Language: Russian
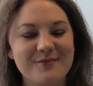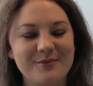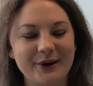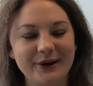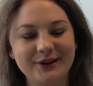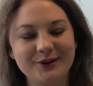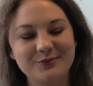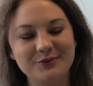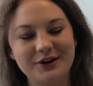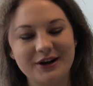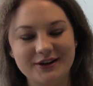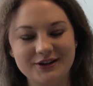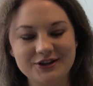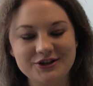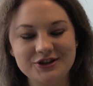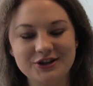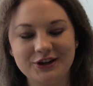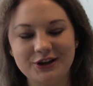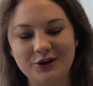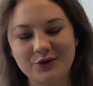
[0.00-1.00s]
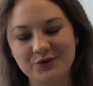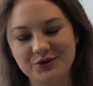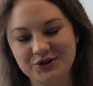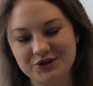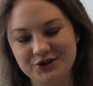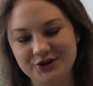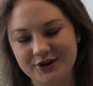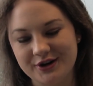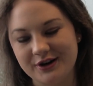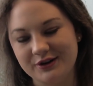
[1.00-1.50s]
Поэтому, конечно, я
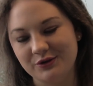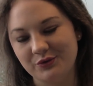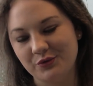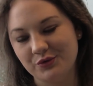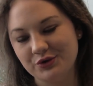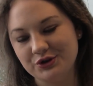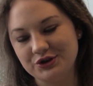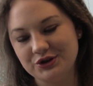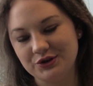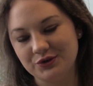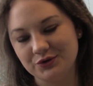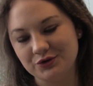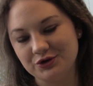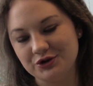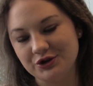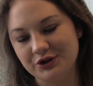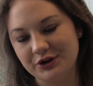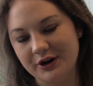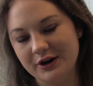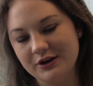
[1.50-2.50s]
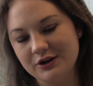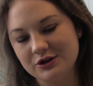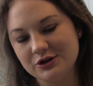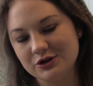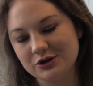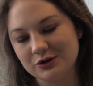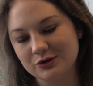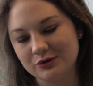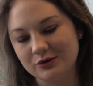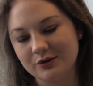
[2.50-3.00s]
очень рада, очень-очень рада,
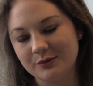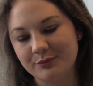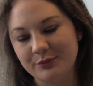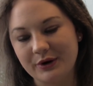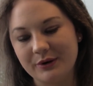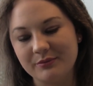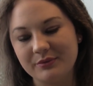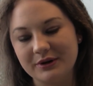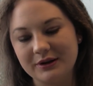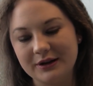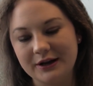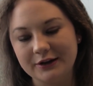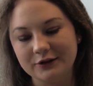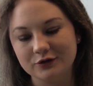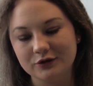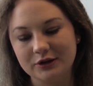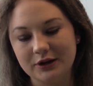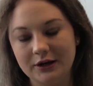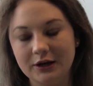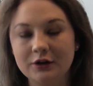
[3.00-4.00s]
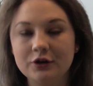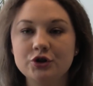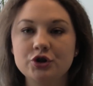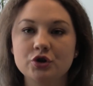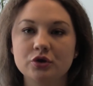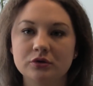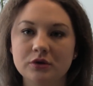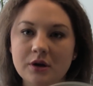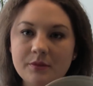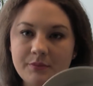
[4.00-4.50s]
что приобрела эту
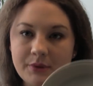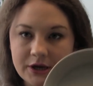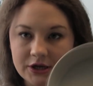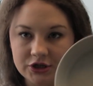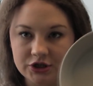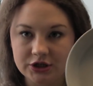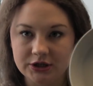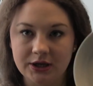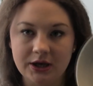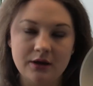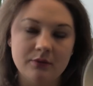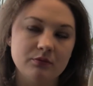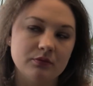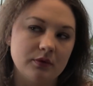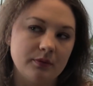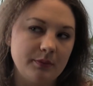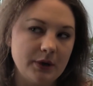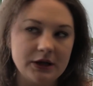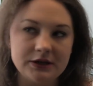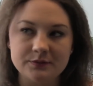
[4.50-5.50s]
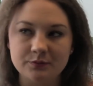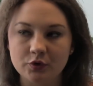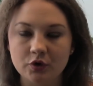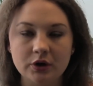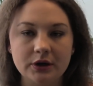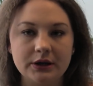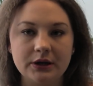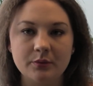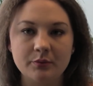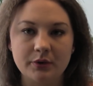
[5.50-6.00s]
тарелочку. Но опять же, я опять
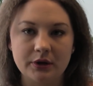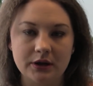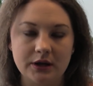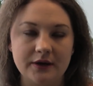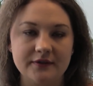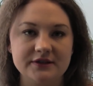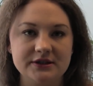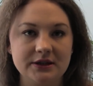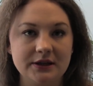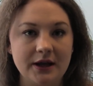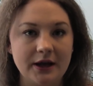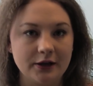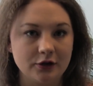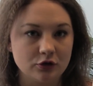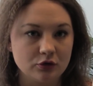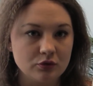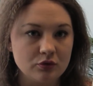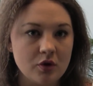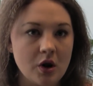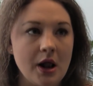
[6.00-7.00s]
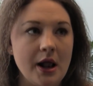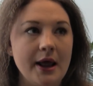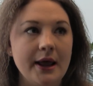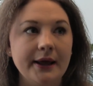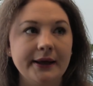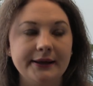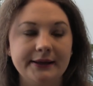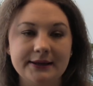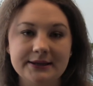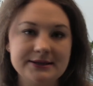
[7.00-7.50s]
много не брала. Взяла одну,
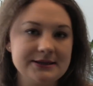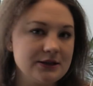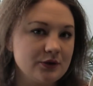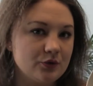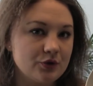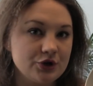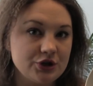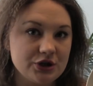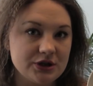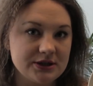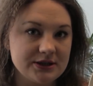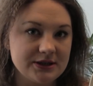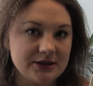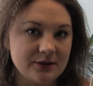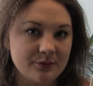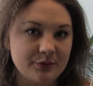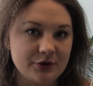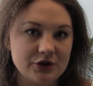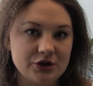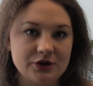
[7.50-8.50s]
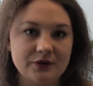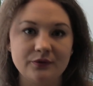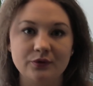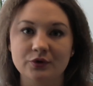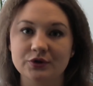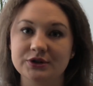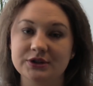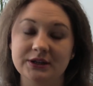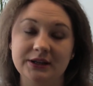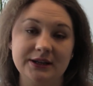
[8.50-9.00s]
если очень сильно
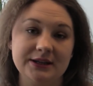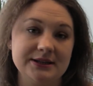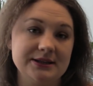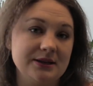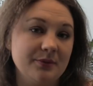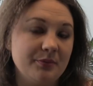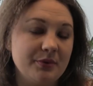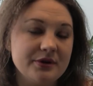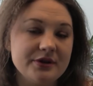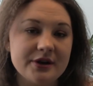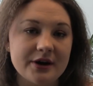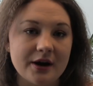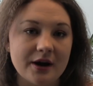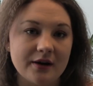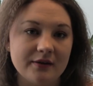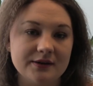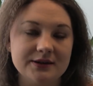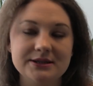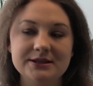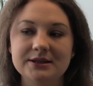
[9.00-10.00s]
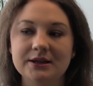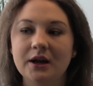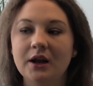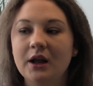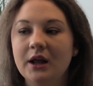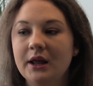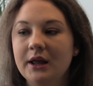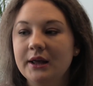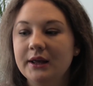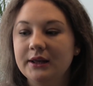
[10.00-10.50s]
приживется, если понравится,
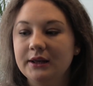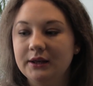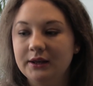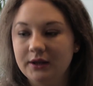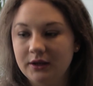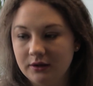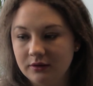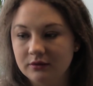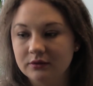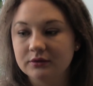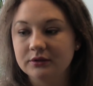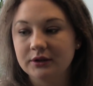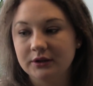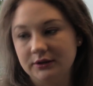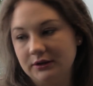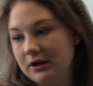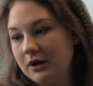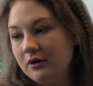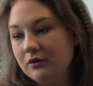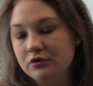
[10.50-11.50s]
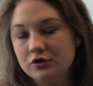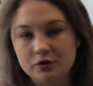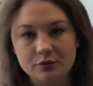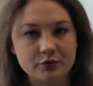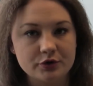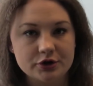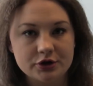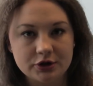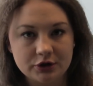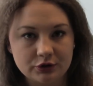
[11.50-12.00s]
и тогда уже
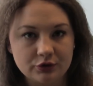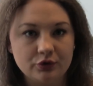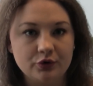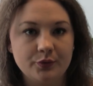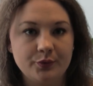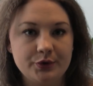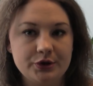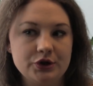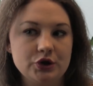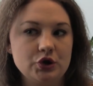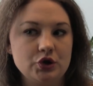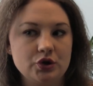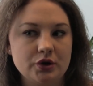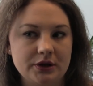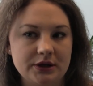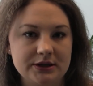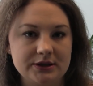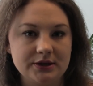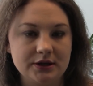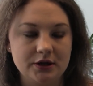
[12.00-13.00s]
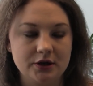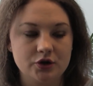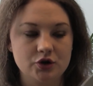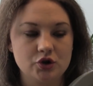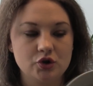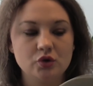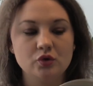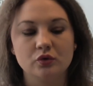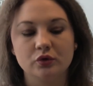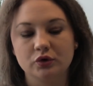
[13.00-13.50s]
можно докупить еще несколько
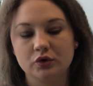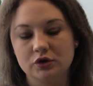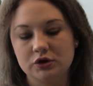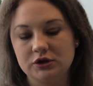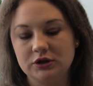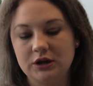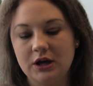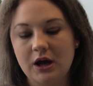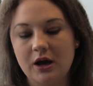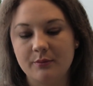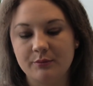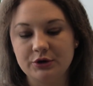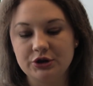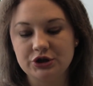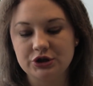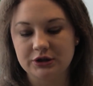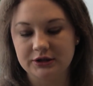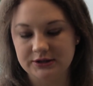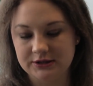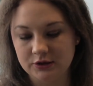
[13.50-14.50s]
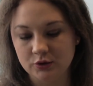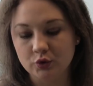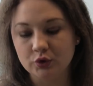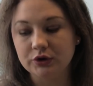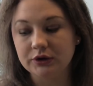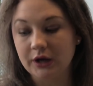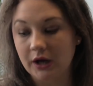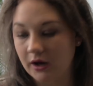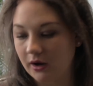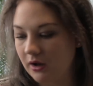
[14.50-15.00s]
штук. То есть я обычно делаю
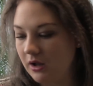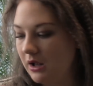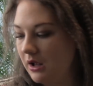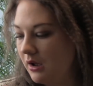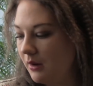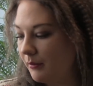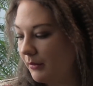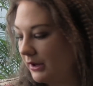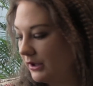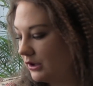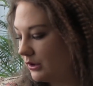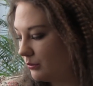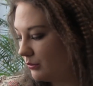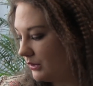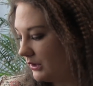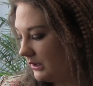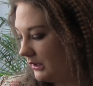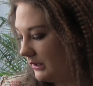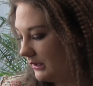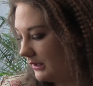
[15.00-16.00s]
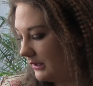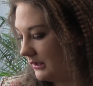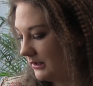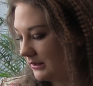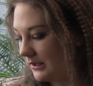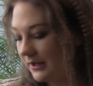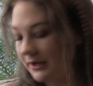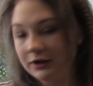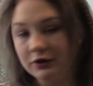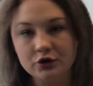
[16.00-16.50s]
так. Поэтому и, и
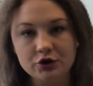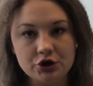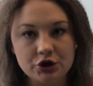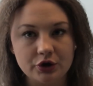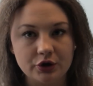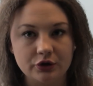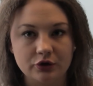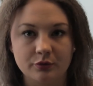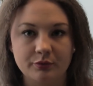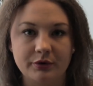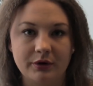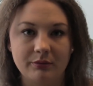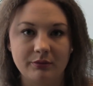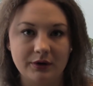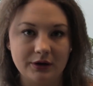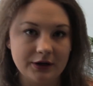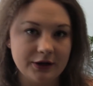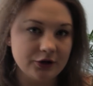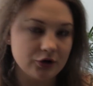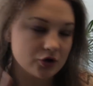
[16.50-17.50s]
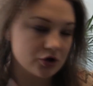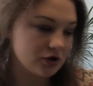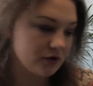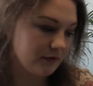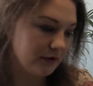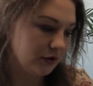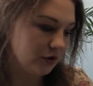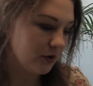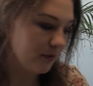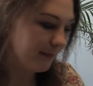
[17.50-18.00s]
тарелочку эту приобрела тоже
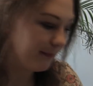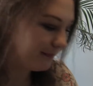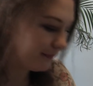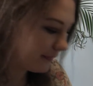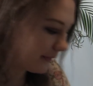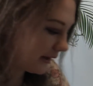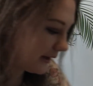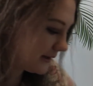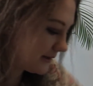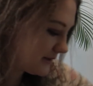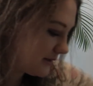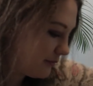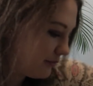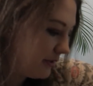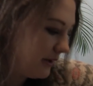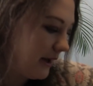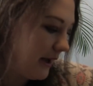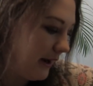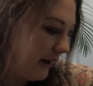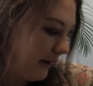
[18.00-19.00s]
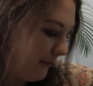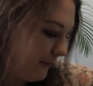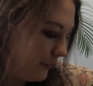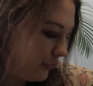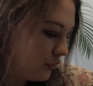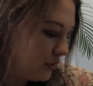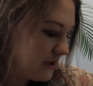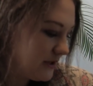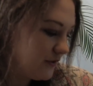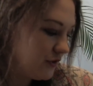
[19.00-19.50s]
в одном экземпляре.
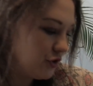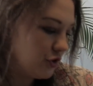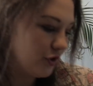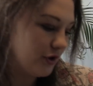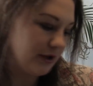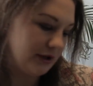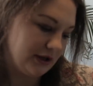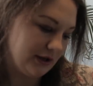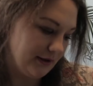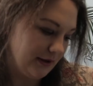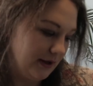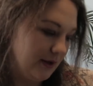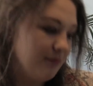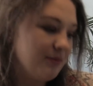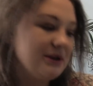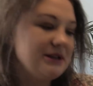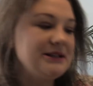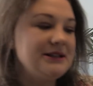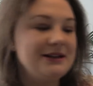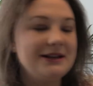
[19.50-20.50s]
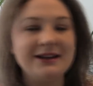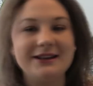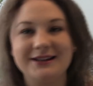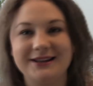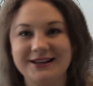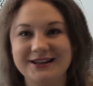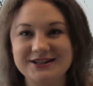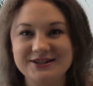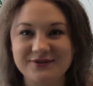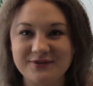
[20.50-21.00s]
Ну и девчонки, и
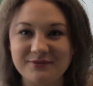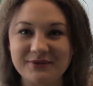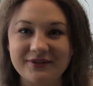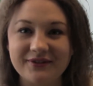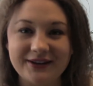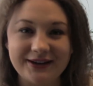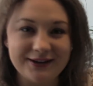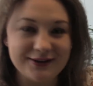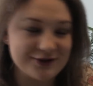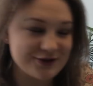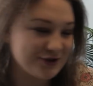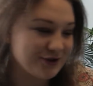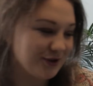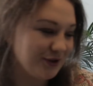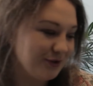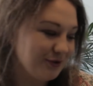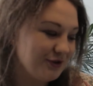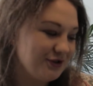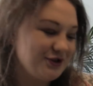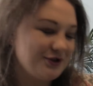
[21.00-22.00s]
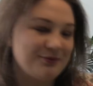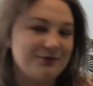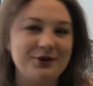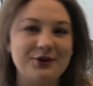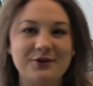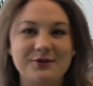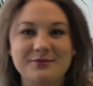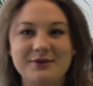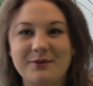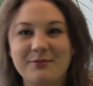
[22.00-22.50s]
последнее. Я же вам говорила, что не очень много
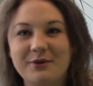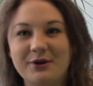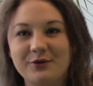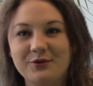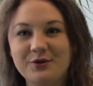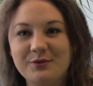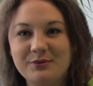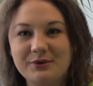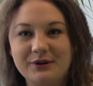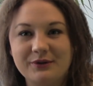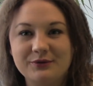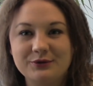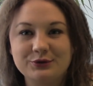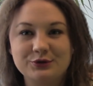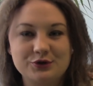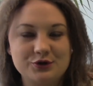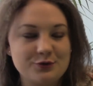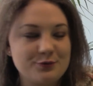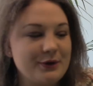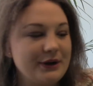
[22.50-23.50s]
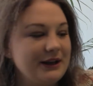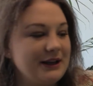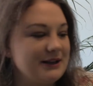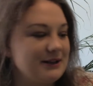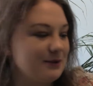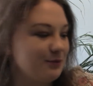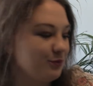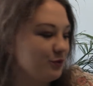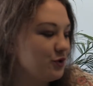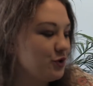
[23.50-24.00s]
много у меня покупок. Вот уже
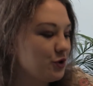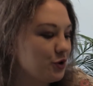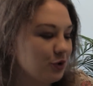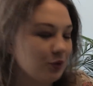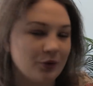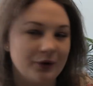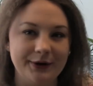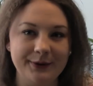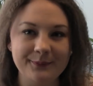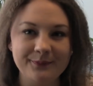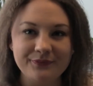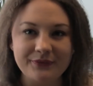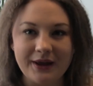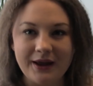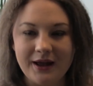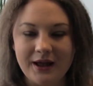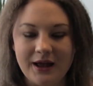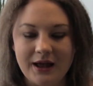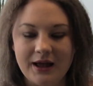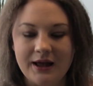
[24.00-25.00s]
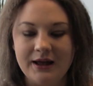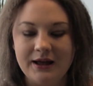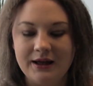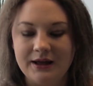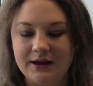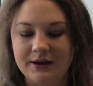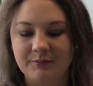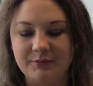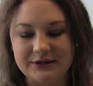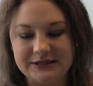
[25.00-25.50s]
пакет пустой.
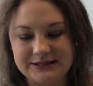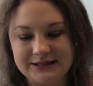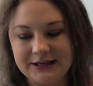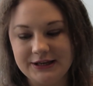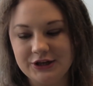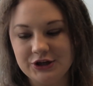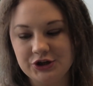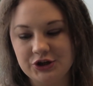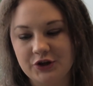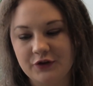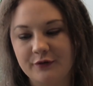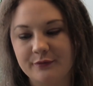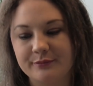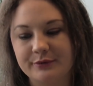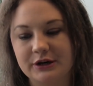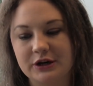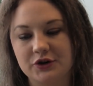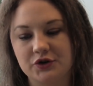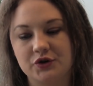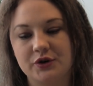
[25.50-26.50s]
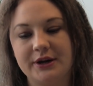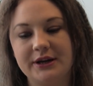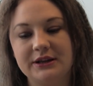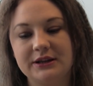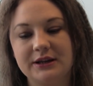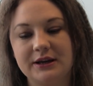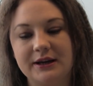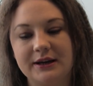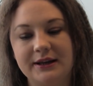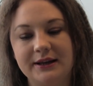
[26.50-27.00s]
Последнее, что я вам покажу,
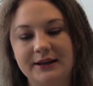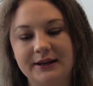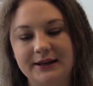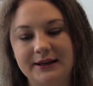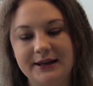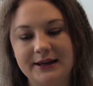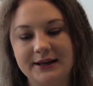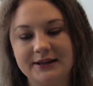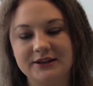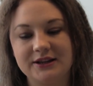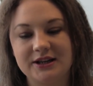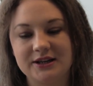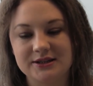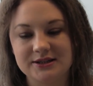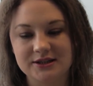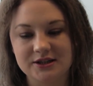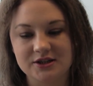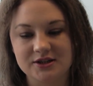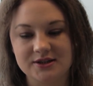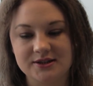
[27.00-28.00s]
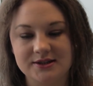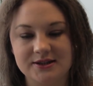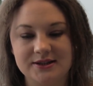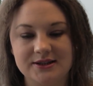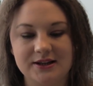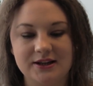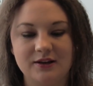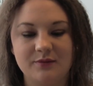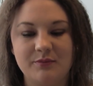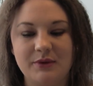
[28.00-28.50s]
это IKEA
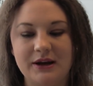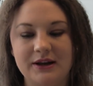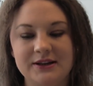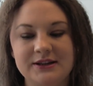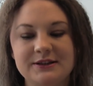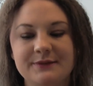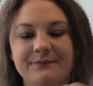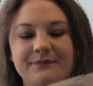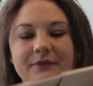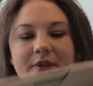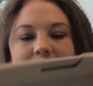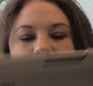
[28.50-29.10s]
365.